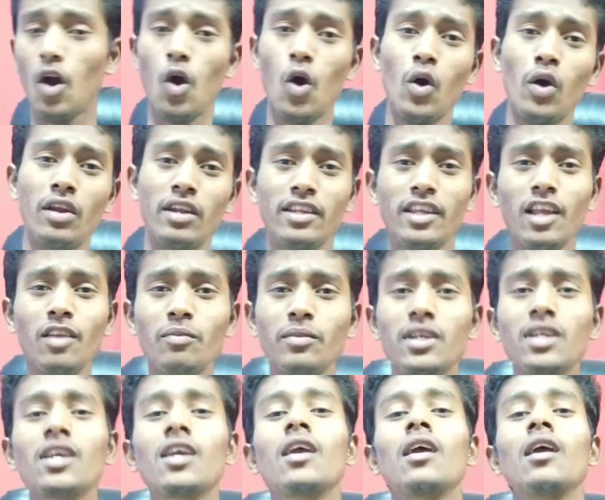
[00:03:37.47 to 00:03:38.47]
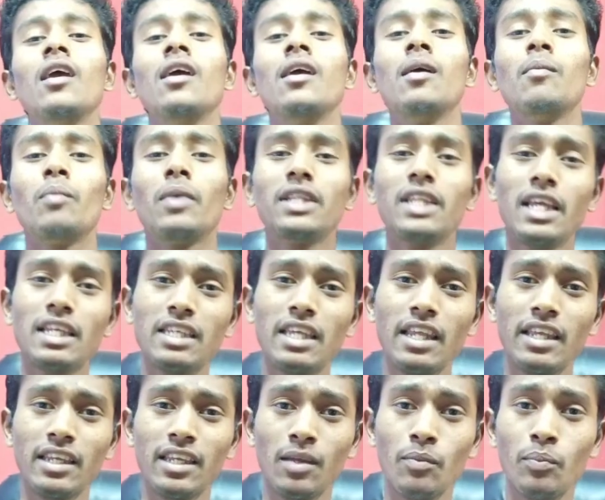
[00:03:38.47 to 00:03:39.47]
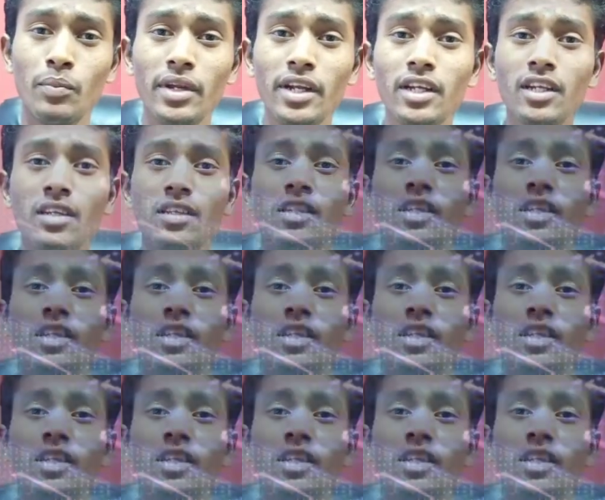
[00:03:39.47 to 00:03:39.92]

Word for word: और रियलमी बताया जा रहा है कि मिड